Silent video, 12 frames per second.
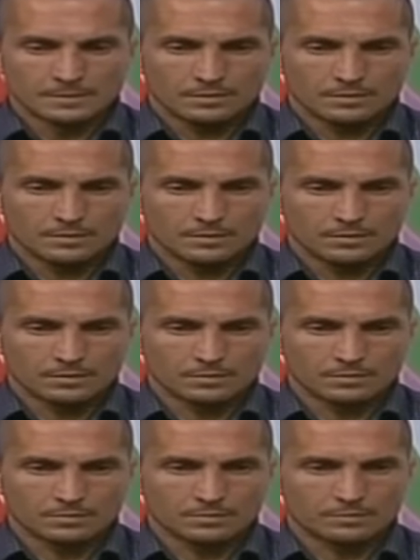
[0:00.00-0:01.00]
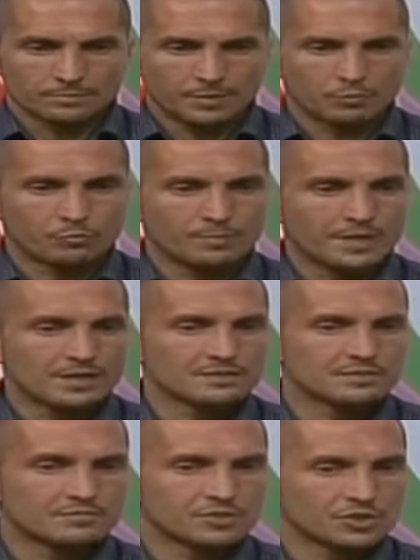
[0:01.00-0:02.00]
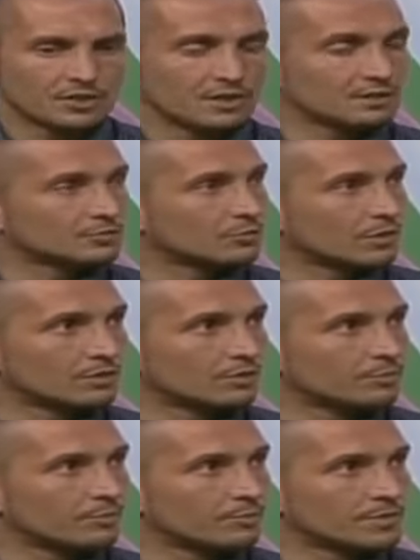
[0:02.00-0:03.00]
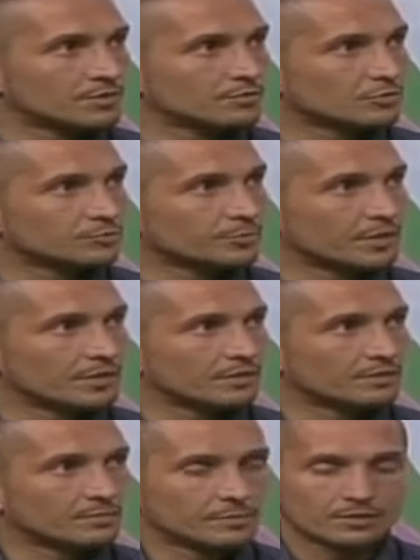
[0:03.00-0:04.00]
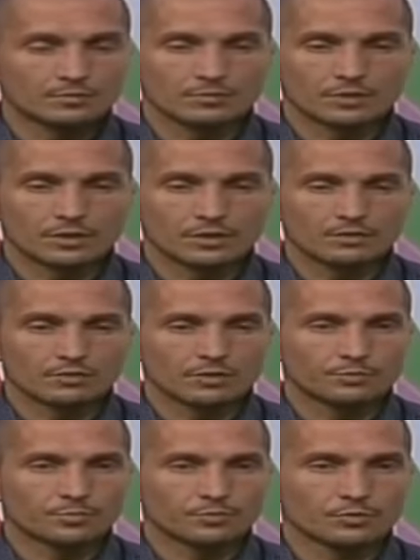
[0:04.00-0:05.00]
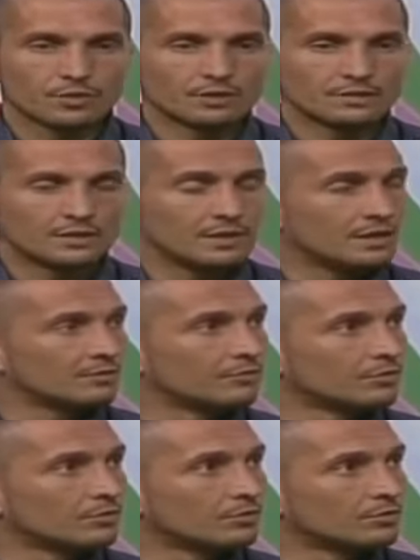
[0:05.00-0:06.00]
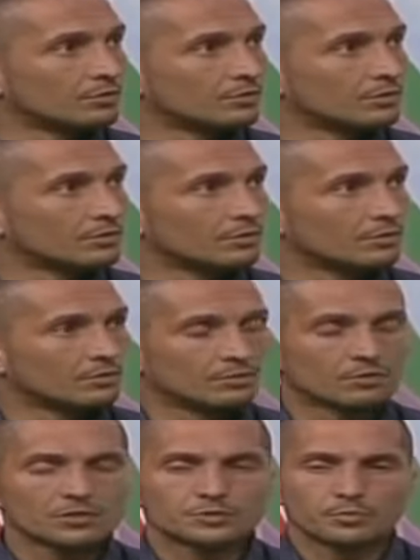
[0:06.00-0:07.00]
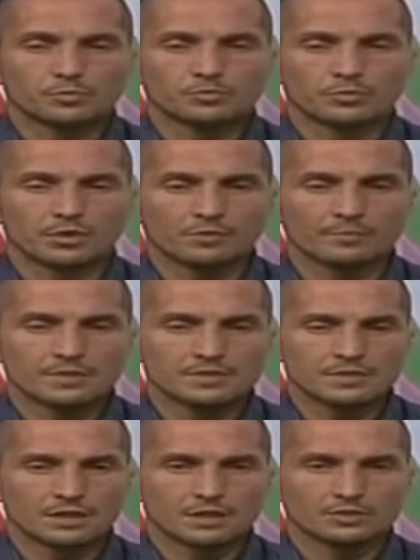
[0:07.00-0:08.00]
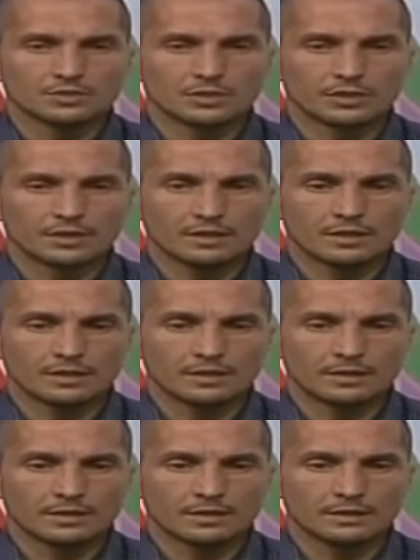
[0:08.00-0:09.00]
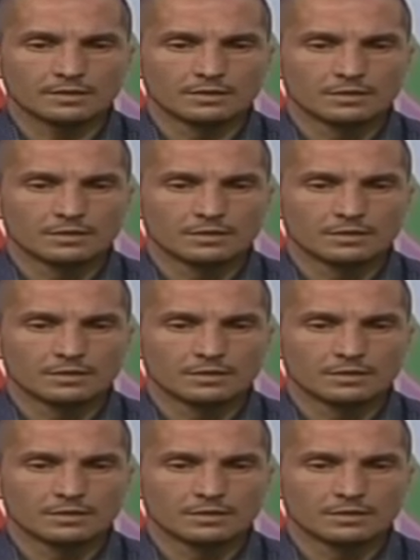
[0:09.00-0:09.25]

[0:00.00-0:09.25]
Uh, per un mese vicino alla squadra, dopo un mese sono spariti persone che non rispondono al telefono, uh, non rispondono al messaggio, che